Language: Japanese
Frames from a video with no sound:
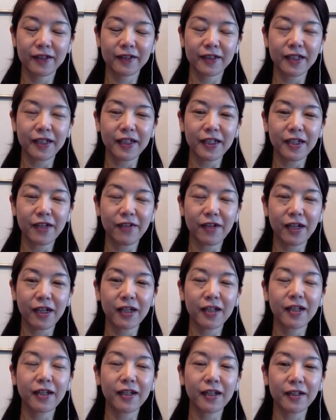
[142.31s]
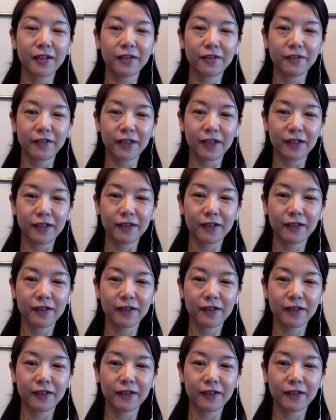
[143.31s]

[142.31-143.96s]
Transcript: 何がわからないのか